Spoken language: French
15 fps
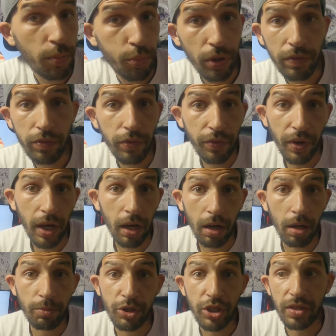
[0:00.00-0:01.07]
il peut vous
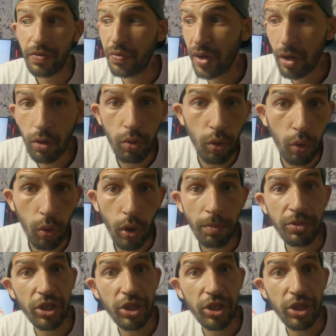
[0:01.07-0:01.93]
faire un petit 20 euros,